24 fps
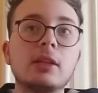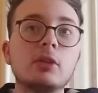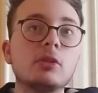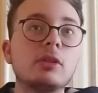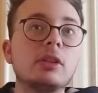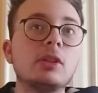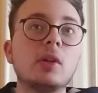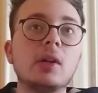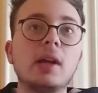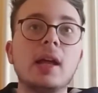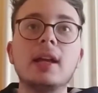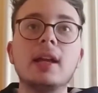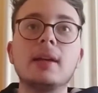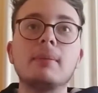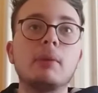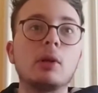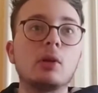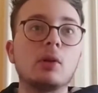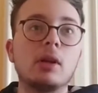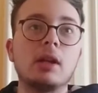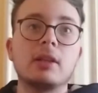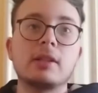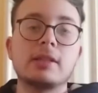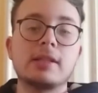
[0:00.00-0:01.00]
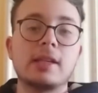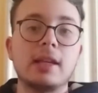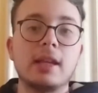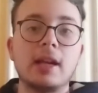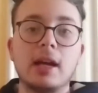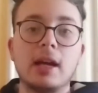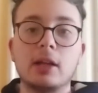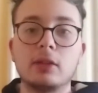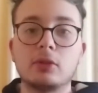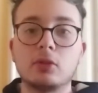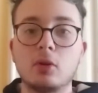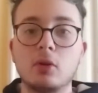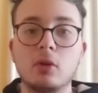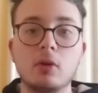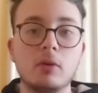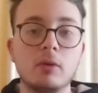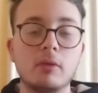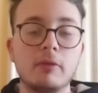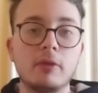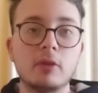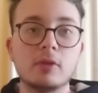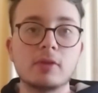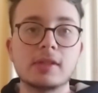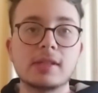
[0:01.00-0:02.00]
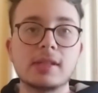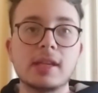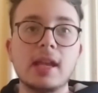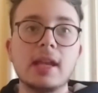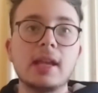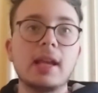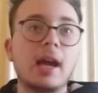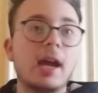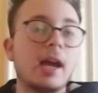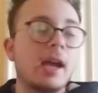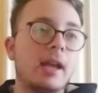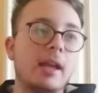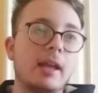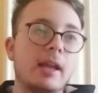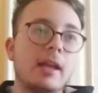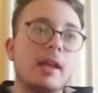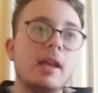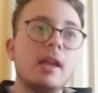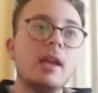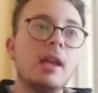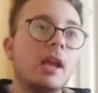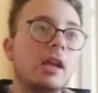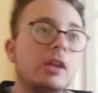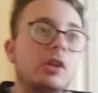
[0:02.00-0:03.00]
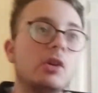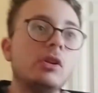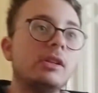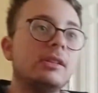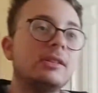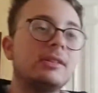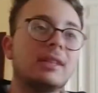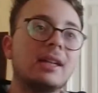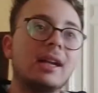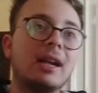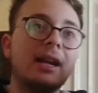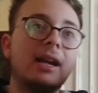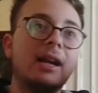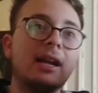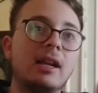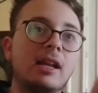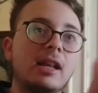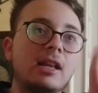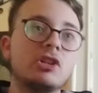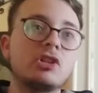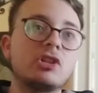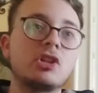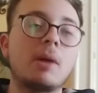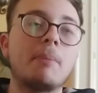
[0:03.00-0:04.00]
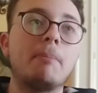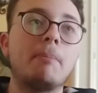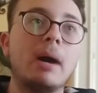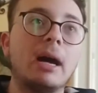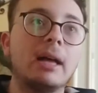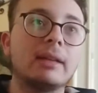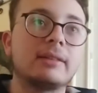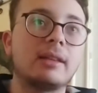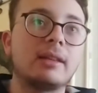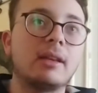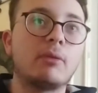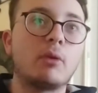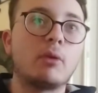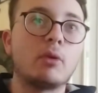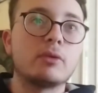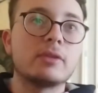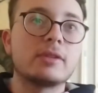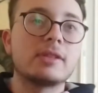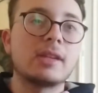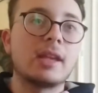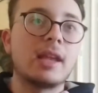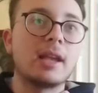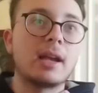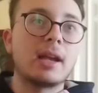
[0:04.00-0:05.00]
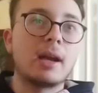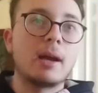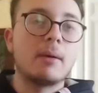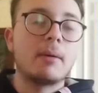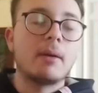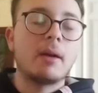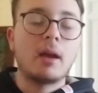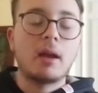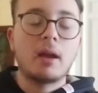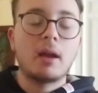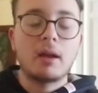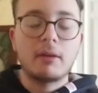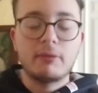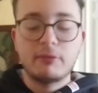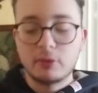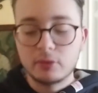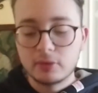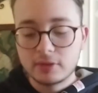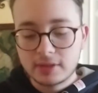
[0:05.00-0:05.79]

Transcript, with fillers: era dato violare ma non ha schierato Fonseca e, e io gli tirerei le ciabatte Fonseca, a